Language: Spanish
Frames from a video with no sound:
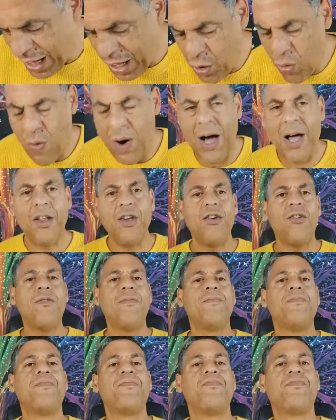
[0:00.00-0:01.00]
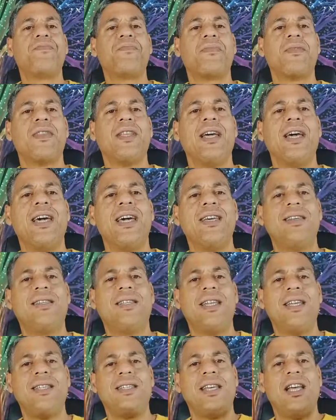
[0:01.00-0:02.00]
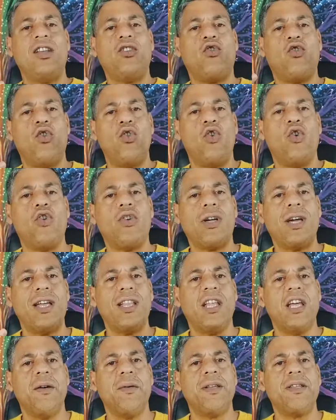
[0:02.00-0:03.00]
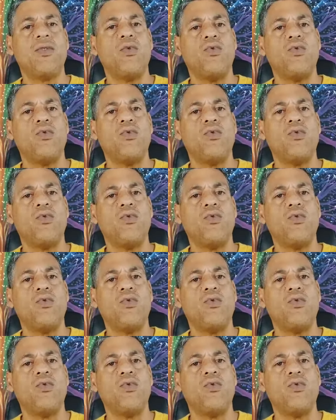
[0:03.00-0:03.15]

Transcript: Acuario, este es el color que debes